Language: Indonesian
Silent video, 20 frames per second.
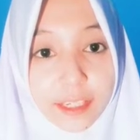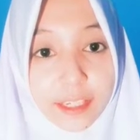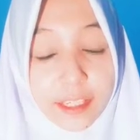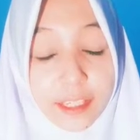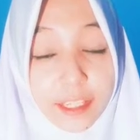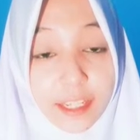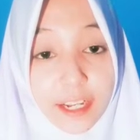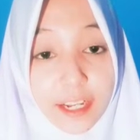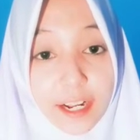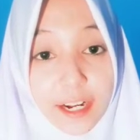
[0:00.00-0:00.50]

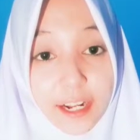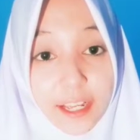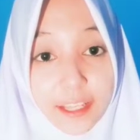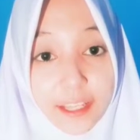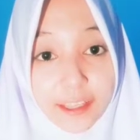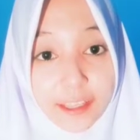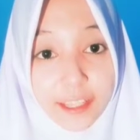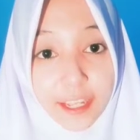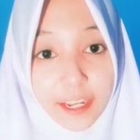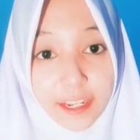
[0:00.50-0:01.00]
Ketika
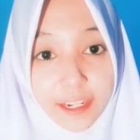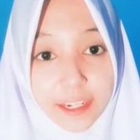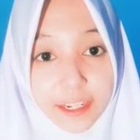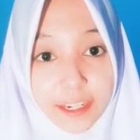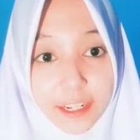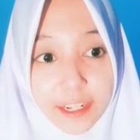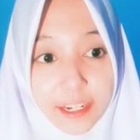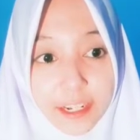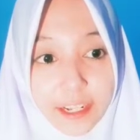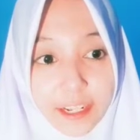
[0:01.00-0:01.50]
rantai
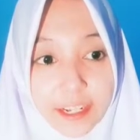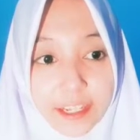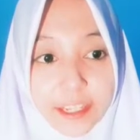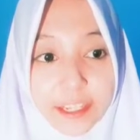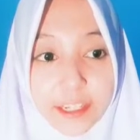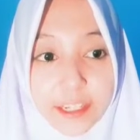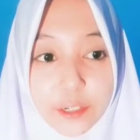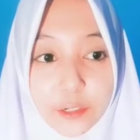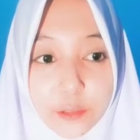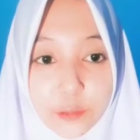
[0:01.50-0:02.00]
DNA
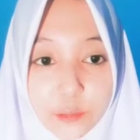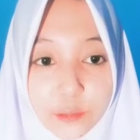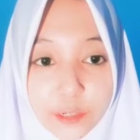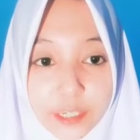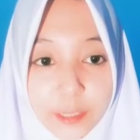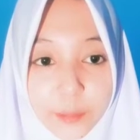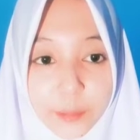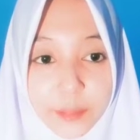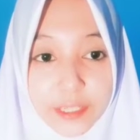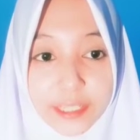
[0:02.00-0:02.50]
induk
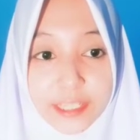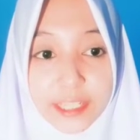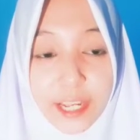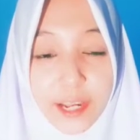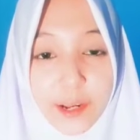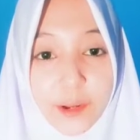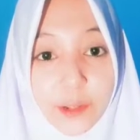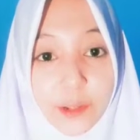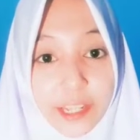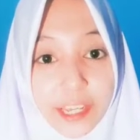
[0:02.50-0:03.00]
dipisah
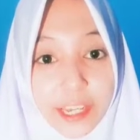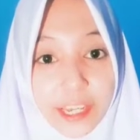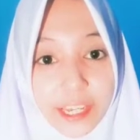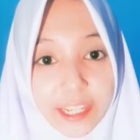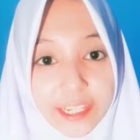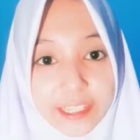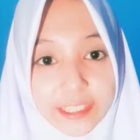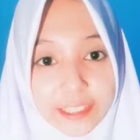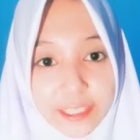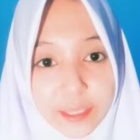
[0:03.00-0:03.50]
oleh
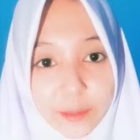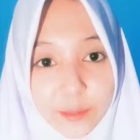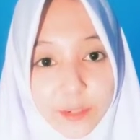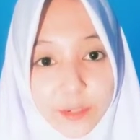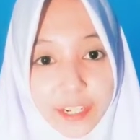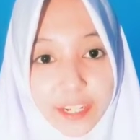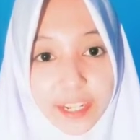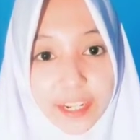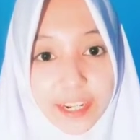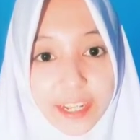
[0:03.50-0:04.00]
enzim
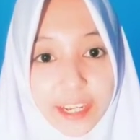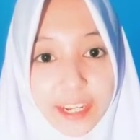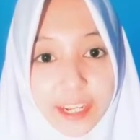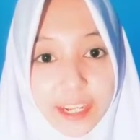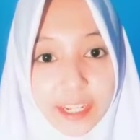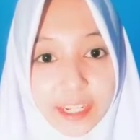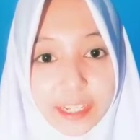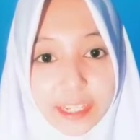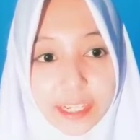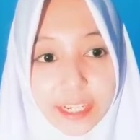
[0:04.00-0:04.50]
DNA
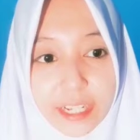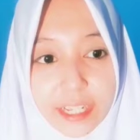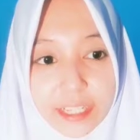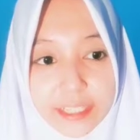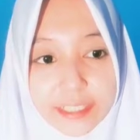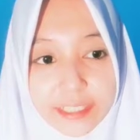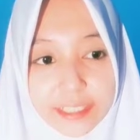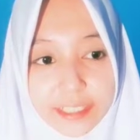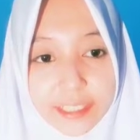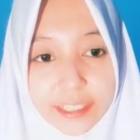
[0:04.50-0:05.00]

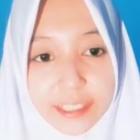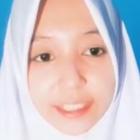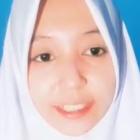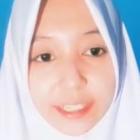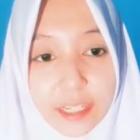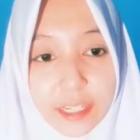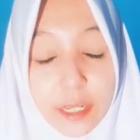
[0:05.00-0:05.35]
helikase,